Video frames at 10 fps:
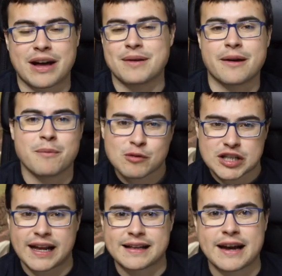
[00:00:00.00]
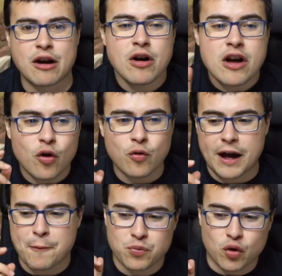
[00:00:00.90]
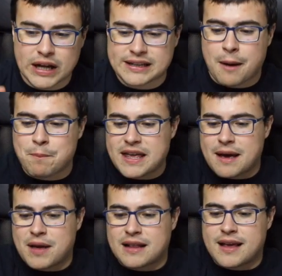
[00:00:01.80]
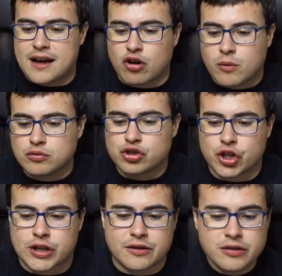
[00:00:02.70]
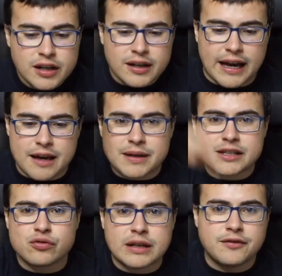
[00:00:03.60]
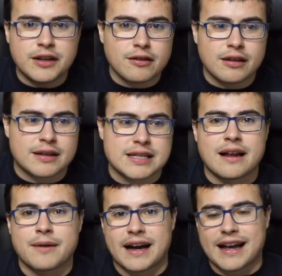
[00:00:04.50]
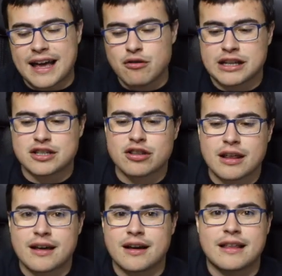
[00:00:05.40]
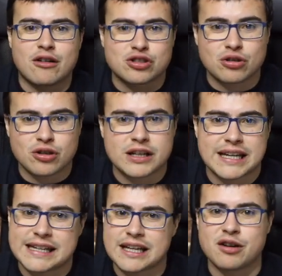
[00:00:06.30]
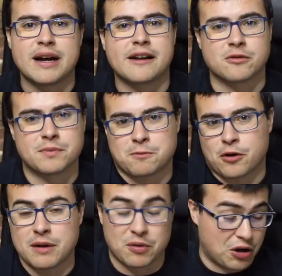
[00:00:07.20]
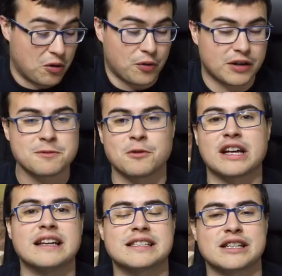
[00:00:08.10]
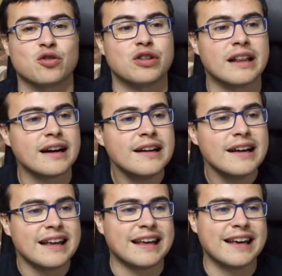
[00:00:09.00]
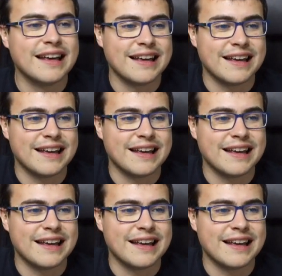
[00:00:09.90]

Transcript: ¿no? Y a mí también me gustaría tener tener una, una, trampilla en mi aldea, no como un sótano, y ahí metes un edificio y dices, ala, venga, aquí hay una choza de, constructores, esta no me la rompes. ¿Por qué? Porque no puedes, porque está escondida. Y,